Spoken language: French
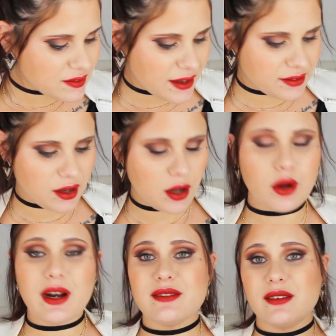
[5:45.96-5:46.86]
Vinted,
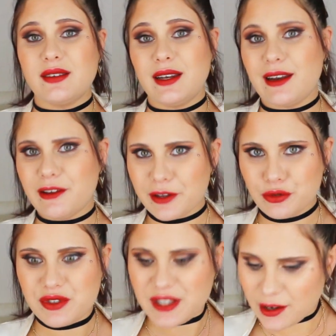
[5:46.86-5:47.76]
alors là c'était
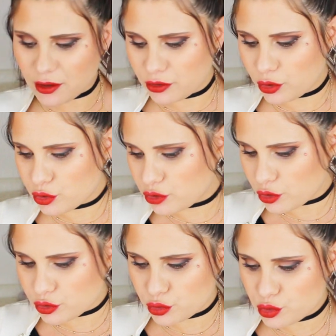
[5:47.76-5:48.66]
l'affaire du siècle dans le
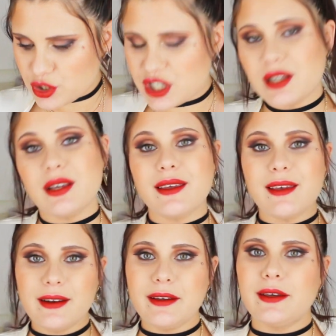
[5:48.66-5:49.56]
sens où j'ai
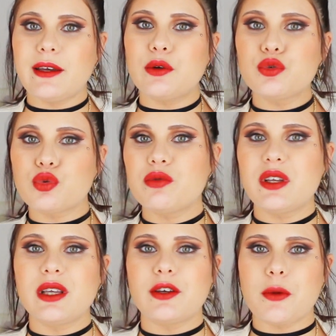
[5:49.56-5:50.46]
galéré à le
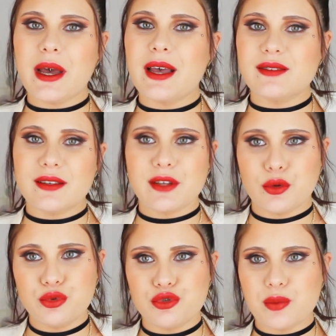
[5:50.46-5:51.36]
trouver et en magasin ça
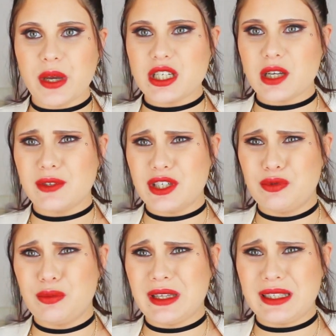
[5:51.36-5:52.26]
coûte super cher. Putain
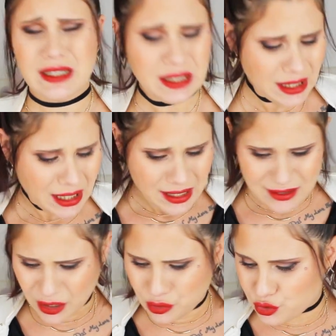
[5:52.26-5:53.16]
j'ai plus de batterie.
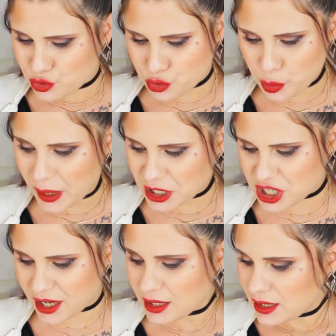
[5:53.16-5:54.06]
Ça coûte super
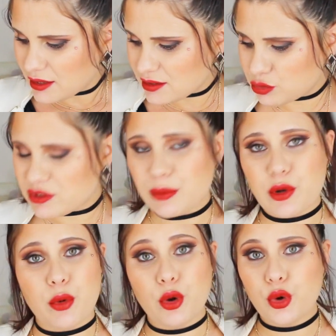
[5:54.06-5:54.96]
cher. C'est tout
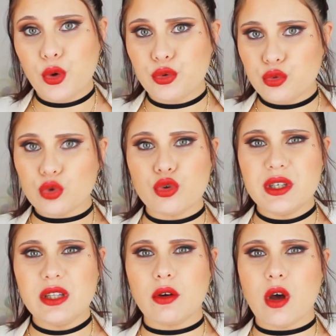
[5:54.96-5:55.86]
simplement le tour de
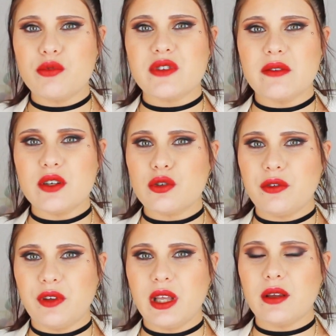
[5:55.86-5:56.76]
lit. Donc comme vous savez je
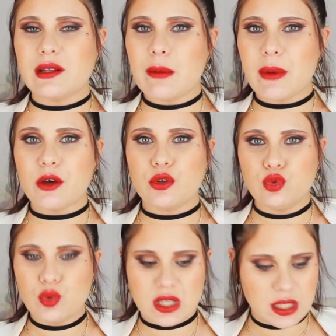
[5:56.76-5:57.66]
fais de la marque
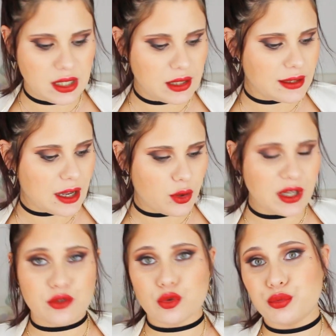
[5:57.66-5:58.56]
Nuki, de la
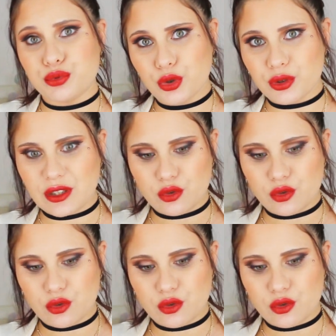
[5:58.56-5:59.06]
collection poudre